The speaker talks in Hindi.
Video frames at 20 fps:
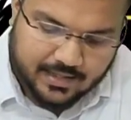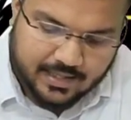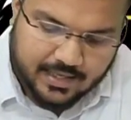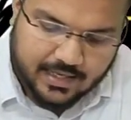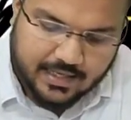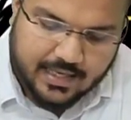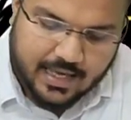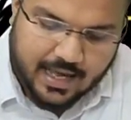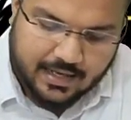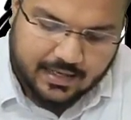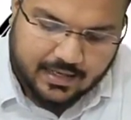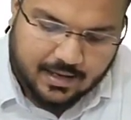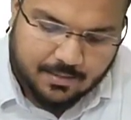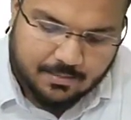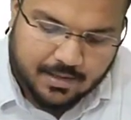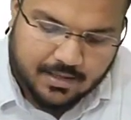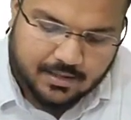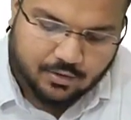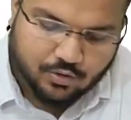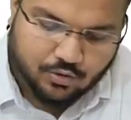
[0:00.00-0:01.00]
अब आप देखते हैं क्या
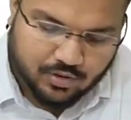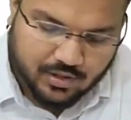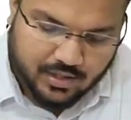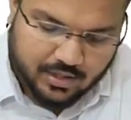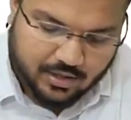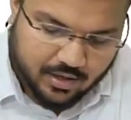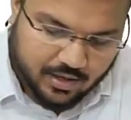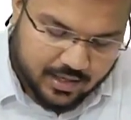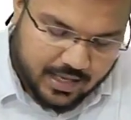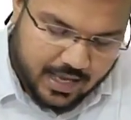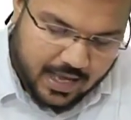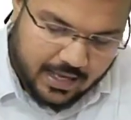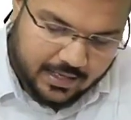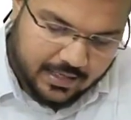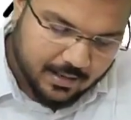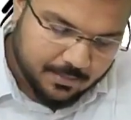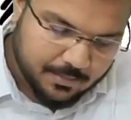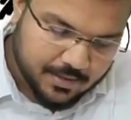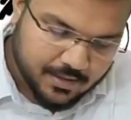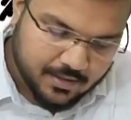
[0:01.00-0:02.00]
क्या मंथ होते हैं और
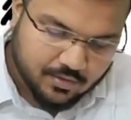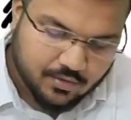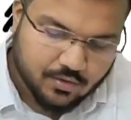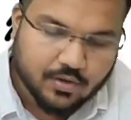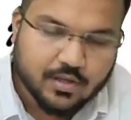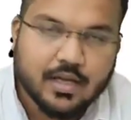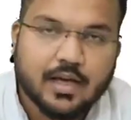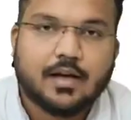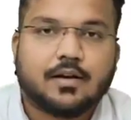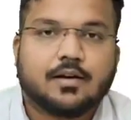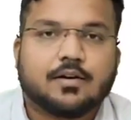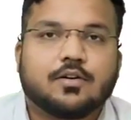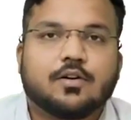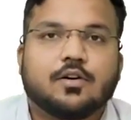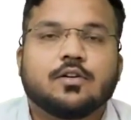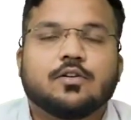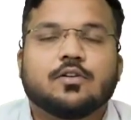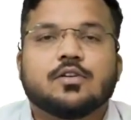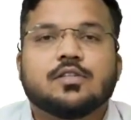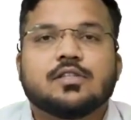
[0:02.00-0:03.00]
क्या क्या मंथ को क्या
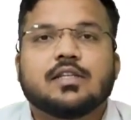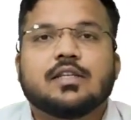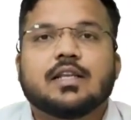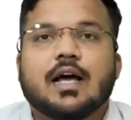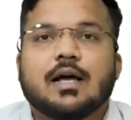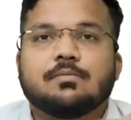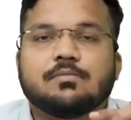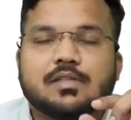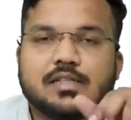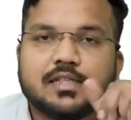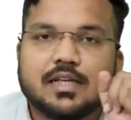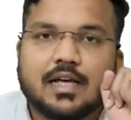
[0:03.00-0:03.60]
कौन कौन से